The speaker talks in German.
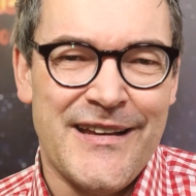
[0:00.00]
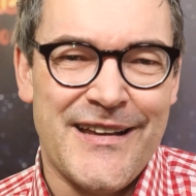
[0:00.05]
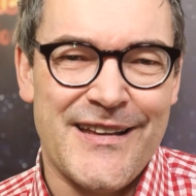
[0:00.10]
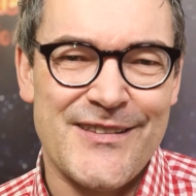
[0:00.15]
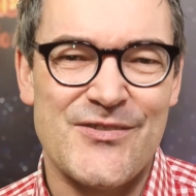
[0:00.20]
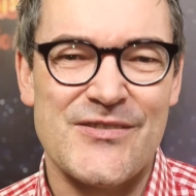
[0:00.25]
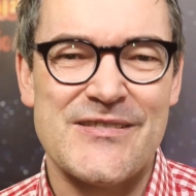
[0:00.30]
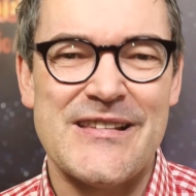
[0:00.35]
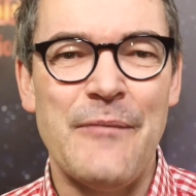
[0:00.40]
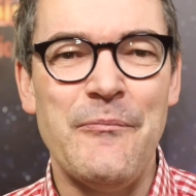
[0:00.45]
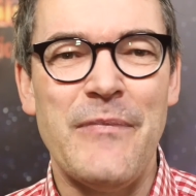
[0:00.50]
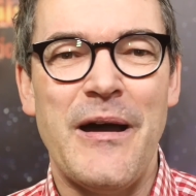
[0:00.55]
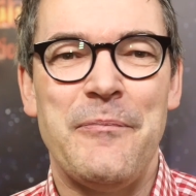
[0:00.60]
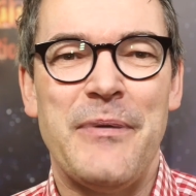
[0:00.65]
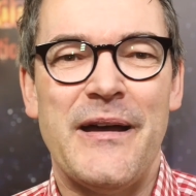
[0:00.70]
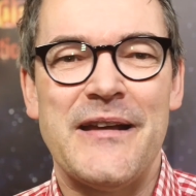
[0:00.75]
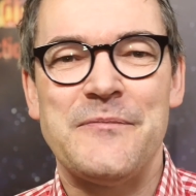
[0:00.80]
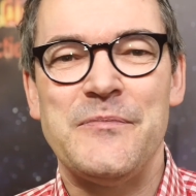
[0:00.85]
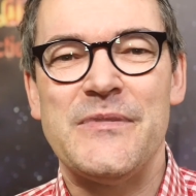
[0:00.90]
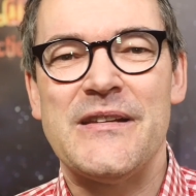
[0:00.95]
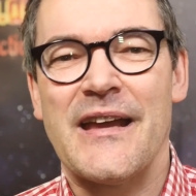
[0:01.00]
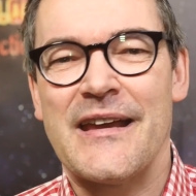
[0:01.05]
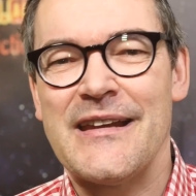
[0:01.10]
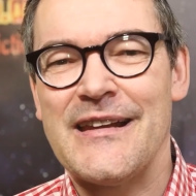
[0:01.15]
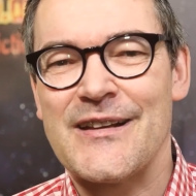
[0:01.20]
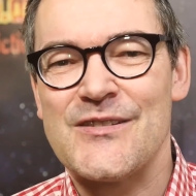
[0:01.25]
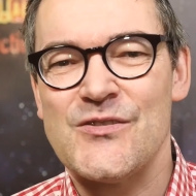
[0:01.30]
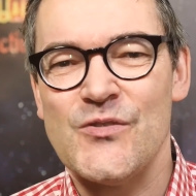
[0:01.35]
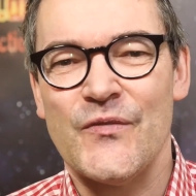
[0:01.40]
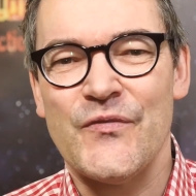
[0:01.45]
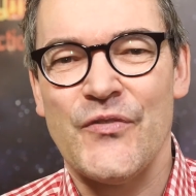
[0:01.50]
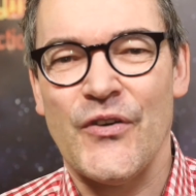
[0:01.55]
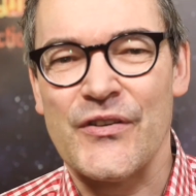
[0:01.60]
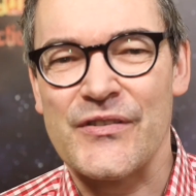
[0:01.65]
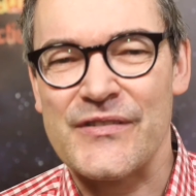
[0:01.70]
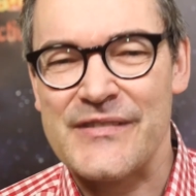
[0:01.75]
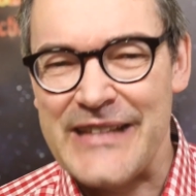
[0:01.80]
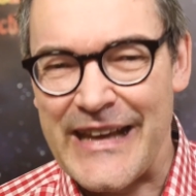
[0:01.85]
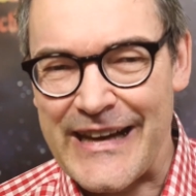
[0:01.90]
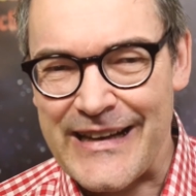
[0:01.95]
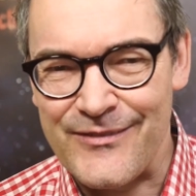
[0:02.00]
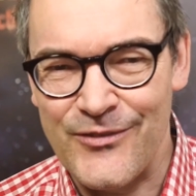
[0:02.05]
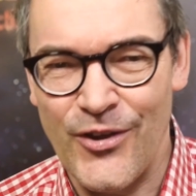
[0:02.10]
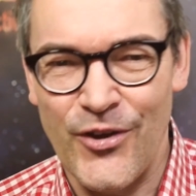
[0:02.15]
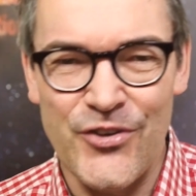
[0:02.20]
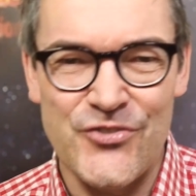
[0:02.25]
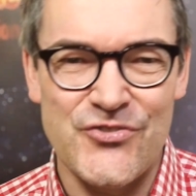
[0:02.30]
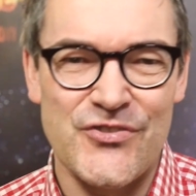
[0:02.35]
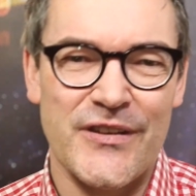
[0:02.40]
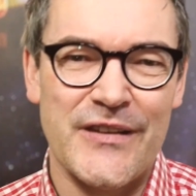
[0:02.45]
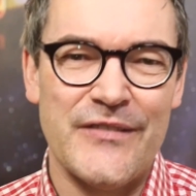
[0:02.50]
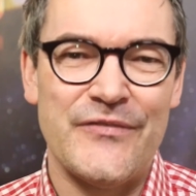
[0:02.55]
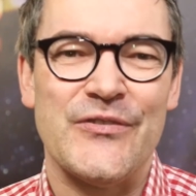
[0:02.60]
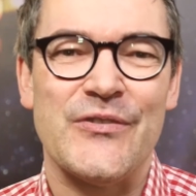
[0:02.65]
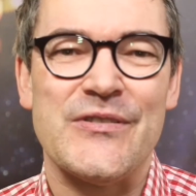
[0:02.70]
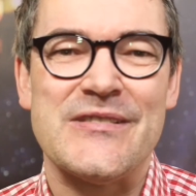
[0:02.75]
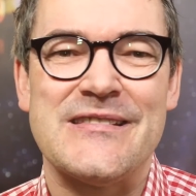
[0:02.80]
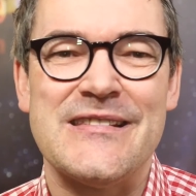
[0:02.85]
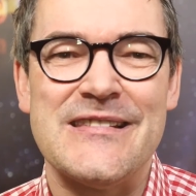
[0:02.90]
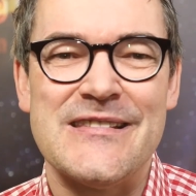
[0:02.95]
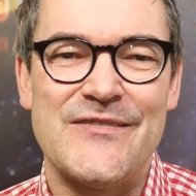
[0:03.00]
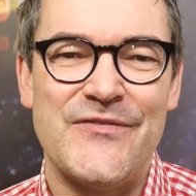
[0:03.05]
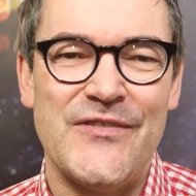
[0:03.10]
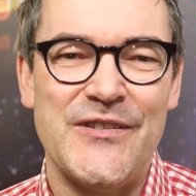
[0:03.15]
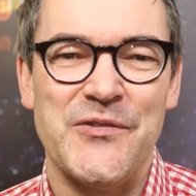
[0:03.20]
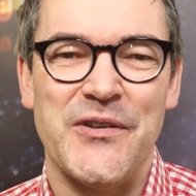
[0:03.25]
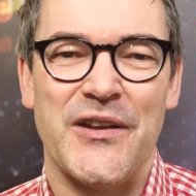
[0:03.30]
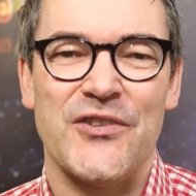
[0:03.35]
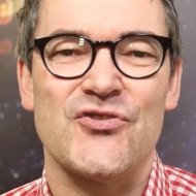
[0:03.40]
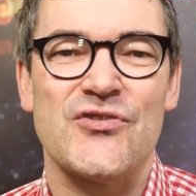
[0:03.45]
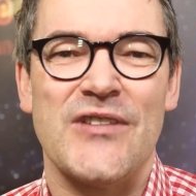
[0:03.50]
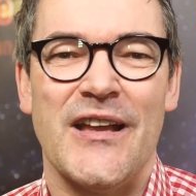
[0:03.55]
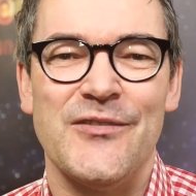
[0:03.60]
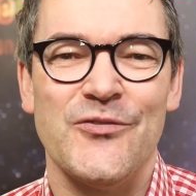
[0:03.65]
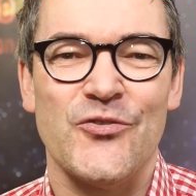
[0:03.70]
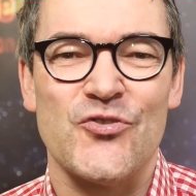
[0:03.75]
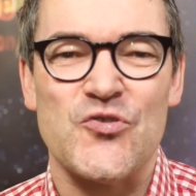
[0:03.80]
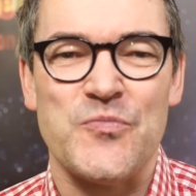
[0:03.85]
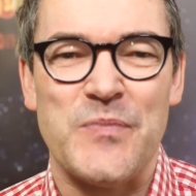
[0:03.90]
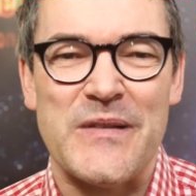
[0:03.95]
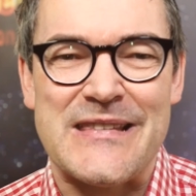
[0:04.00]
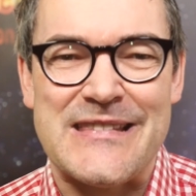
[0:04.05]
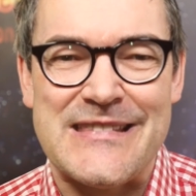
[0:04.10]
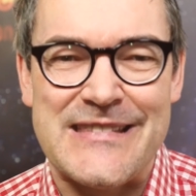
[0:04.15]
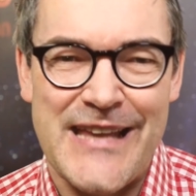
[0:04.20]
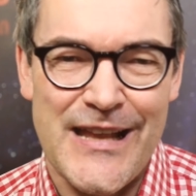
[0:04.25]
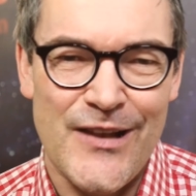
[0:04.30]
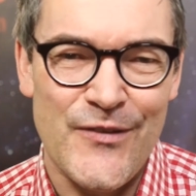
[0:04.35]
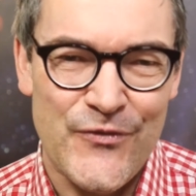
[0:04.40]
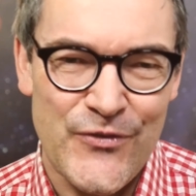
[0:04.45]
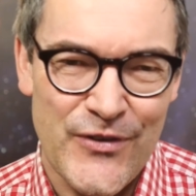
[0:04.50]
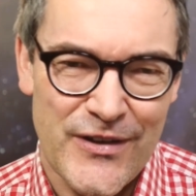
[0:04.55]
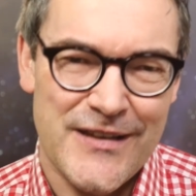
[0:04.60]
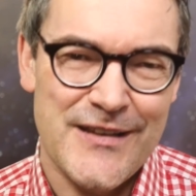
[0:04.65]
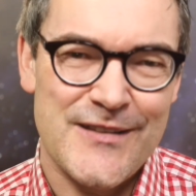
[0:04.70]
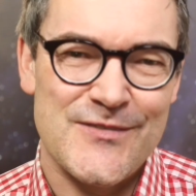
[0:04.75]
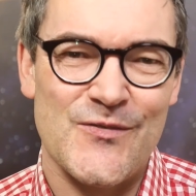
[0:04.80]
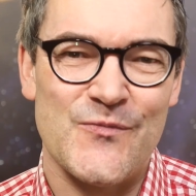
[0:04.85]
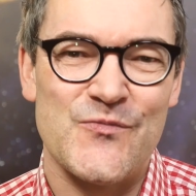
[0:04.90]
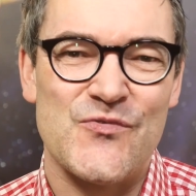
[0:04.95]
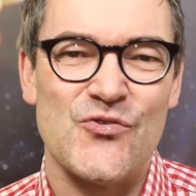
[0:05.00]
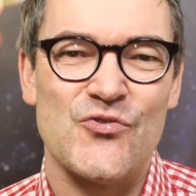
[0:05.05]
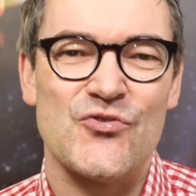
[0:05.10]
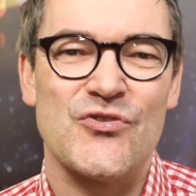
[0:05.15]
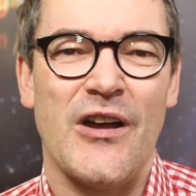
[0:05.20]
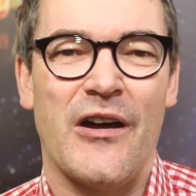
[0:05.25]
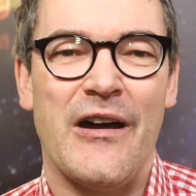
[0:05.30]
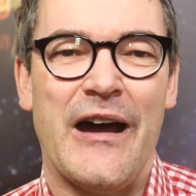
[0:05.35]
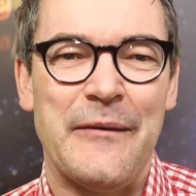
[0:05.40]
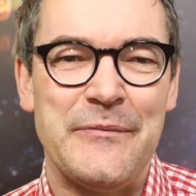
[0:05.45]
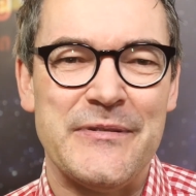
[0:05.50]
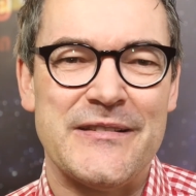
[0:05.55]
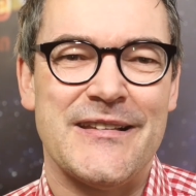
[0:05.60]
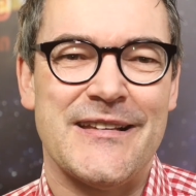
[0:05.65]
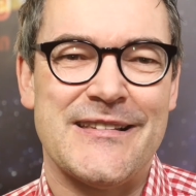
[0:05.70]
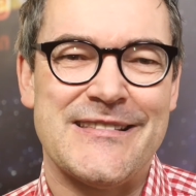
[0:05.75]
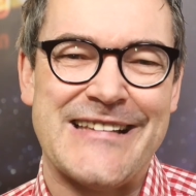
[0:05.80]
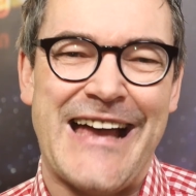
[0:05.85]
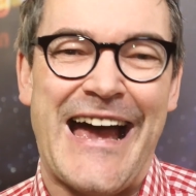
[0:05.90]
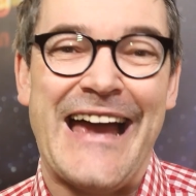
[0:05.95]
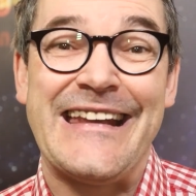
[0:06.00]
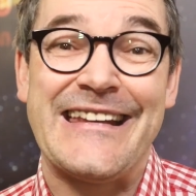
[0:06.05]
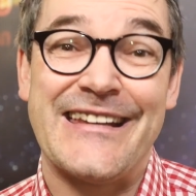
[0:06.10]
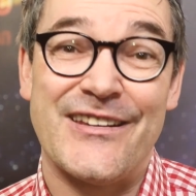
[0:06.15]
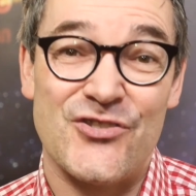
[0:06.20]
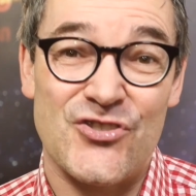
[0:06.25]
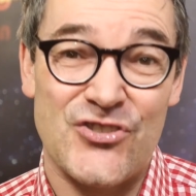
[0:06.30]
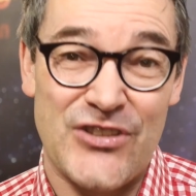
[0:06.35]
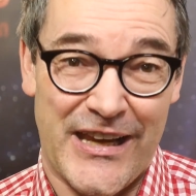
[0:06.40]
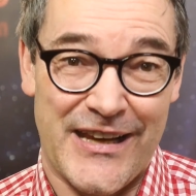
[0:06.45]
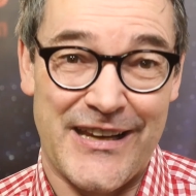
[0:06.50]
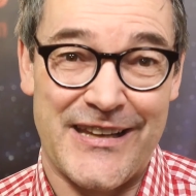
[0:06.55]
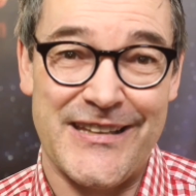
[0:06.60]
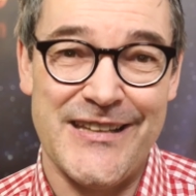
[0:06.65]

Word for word: In Zusammenarbeit mit der Redaktion von Technology Review ist dieses Video entstanden und speziell für Klicks und Zuschauer habe ich jetzt ein Geschenk.